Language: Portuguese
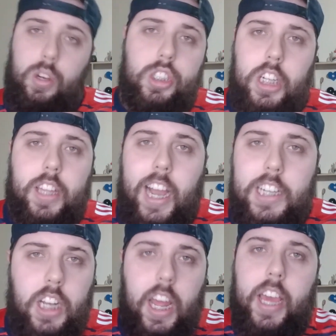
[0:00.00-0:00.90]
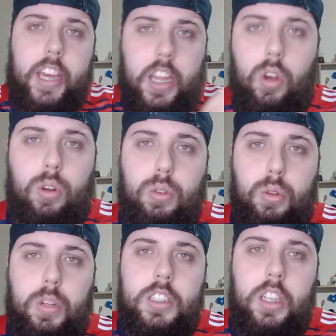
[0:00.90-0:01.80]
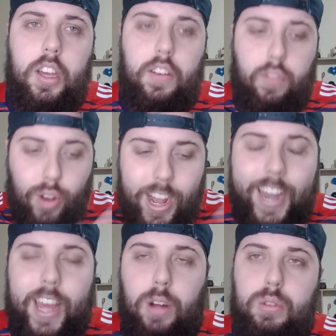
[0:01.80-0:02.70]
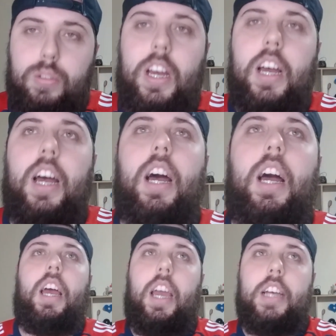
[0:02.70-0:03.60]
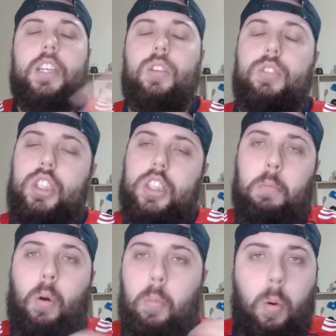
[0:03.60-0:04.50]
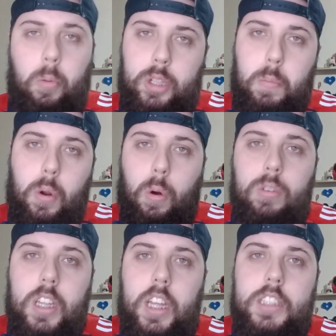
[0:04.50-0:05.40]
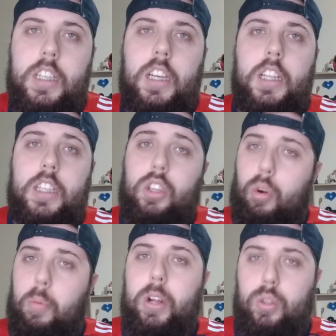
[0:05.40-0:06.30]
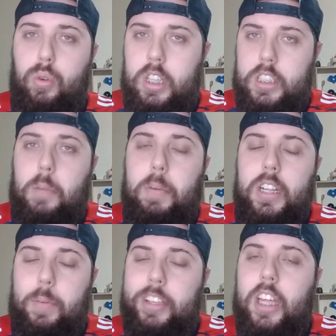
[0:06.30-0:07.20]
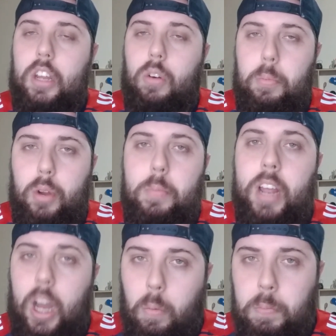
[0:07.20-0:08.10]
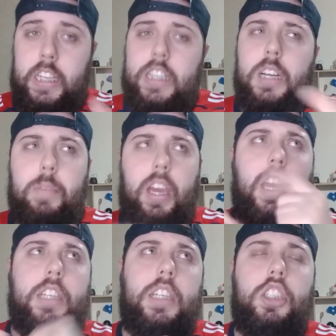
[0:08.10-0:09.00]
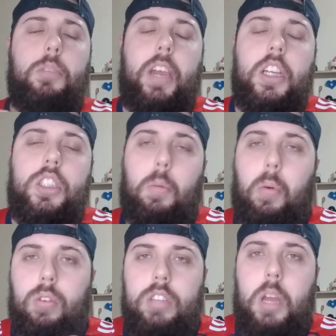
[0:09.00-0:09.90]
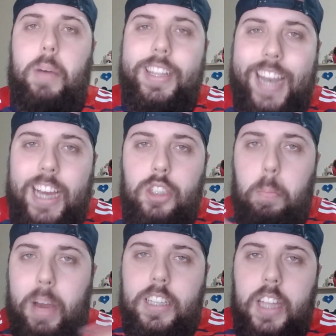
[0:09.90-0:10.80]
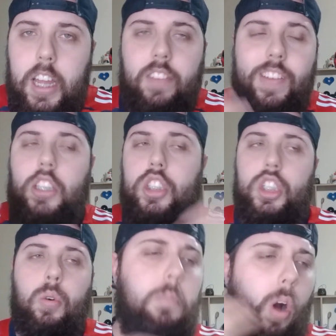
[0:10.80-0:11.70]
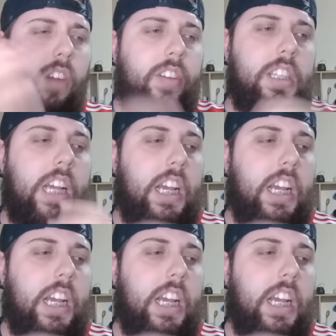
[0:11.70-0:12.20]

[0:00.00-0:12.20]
E hoje à tarde, né, criou todo esse fogaréu, toda essa notícia bombou muito por conta desse desse, dessa cobertura desse apartamento que ele comprou em Milão. E também, recentemente, há um pouco tempo atrás, o pai dele investiu móveis jovens, né?